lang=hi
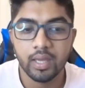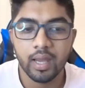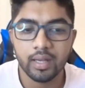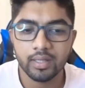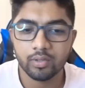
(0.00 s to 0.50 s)

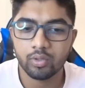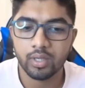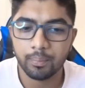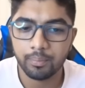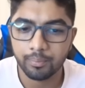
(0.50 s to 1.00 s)
एंड ये
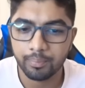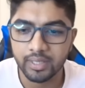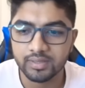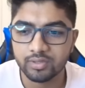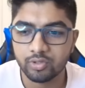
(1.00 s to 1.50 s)
थोड़ा
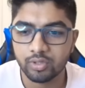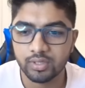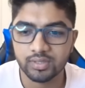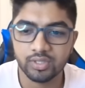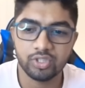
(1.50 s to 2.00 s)
प्राइजेस जो होते हैं
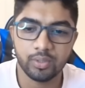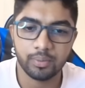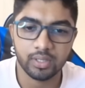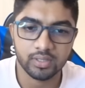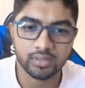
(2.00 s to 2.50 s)
इसके
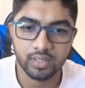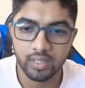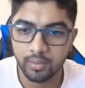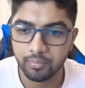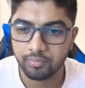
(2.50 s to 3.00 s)
चीपर है जैसे
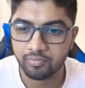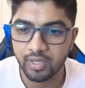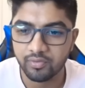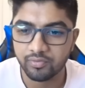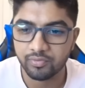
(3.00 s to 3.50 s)
ये
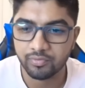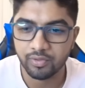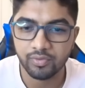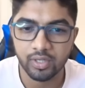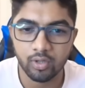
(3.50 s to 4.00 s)
फाइव
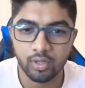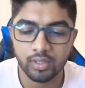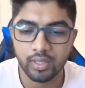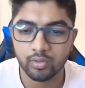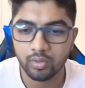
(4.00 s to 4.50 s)
फिफ्टी डॉलर
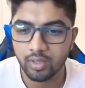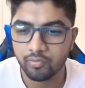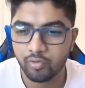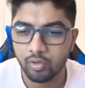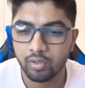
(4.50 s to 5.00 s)
का है तो ये
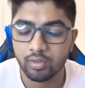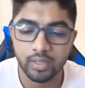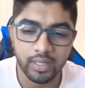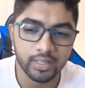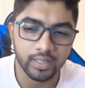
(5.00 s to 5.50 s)
फोर
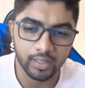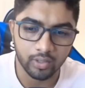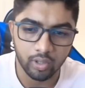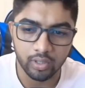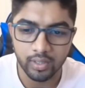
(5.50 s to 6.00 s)
नाइन्टी नाइन
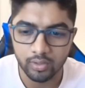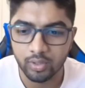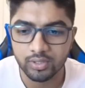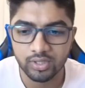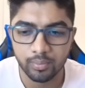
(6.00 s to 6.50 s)
डॉलर का है
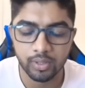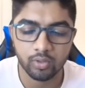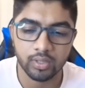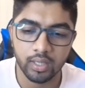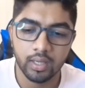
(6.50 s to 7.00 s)
थोड़ा चीपर
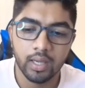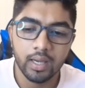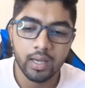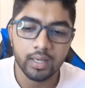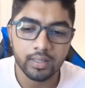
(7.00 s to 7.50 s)
होता है
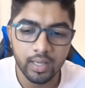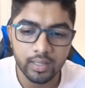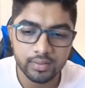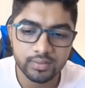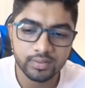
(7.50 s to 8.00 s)
एंड
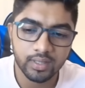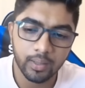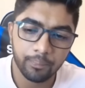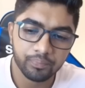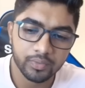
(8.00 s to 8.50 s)
टारगेट्स इसके
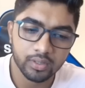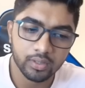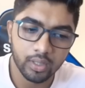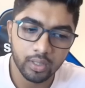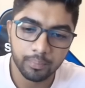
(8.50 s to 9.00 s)

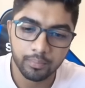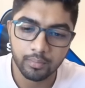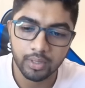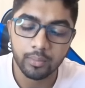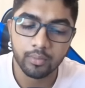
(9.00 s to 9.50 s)

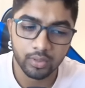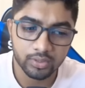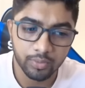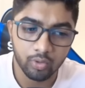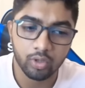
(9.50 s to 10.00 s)
मतलब
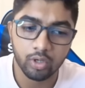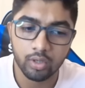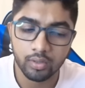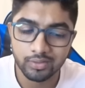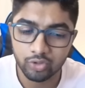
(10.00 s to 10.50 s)
इसमें ओवरऑल
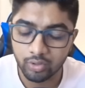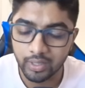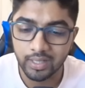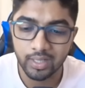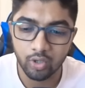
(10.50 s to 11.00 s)
जो
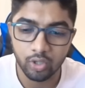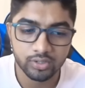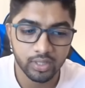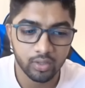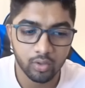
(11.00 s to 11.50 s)
डेली लॉस
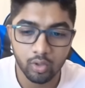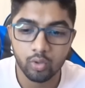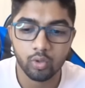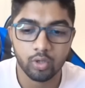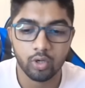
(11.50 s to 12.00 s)
है और
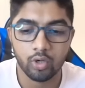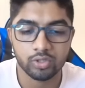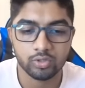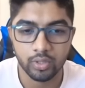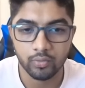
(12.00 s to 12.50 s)
ओवरऑल लॉस
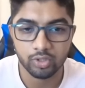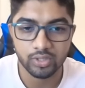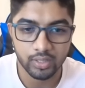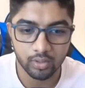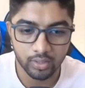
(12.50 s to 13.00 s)
जो है वो
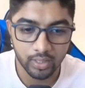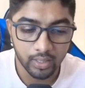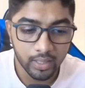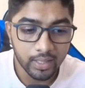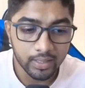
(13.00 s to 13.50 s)
ज़्यादा होता है।
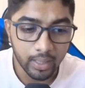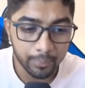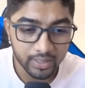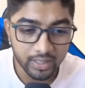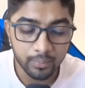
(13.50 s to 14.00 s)
यहाँ
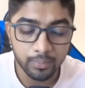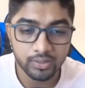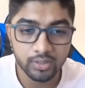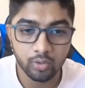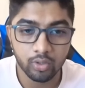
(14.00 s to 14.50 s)
पे
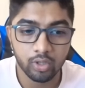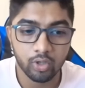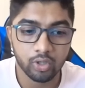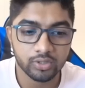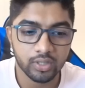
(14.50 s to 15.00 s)
परसेंट ओवरऑल
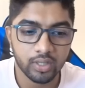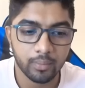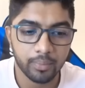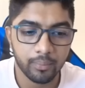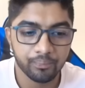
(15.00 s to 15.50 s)
लॉस है, यहाँ पे